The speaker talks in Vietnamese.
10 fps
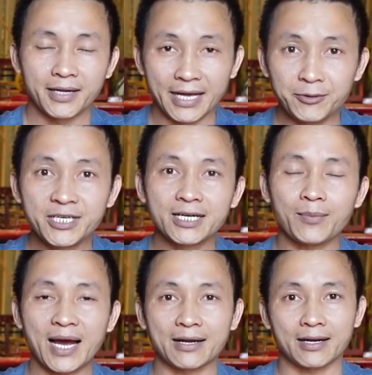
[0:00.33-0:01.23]
Nếu như
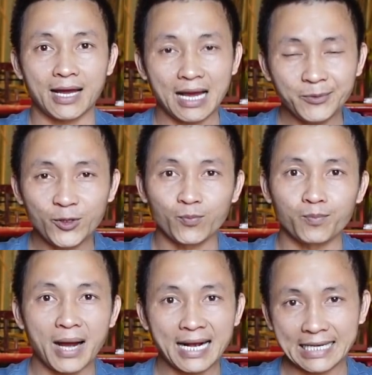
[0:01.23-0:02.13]
các bạn áp
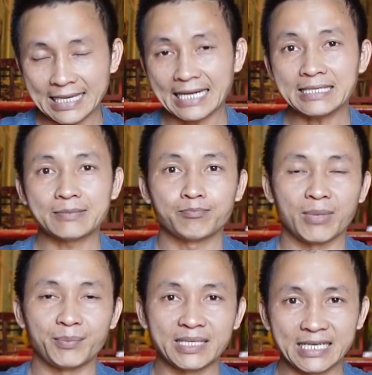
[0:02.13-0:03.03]
dụng ba cái cách
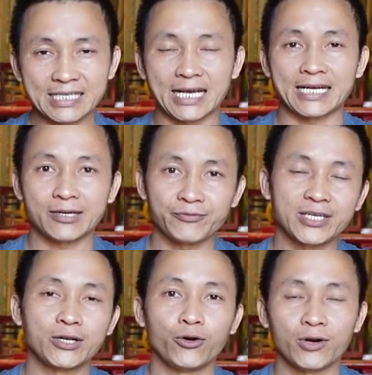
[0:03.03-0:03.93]
mà mình chia sẻ trong
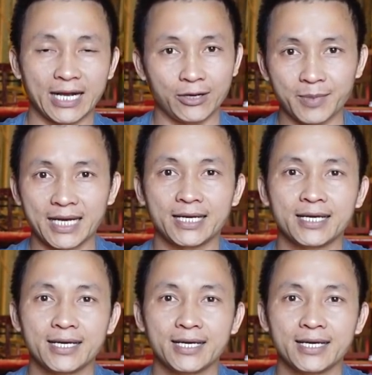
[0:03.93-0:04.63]
video ngày hôm nay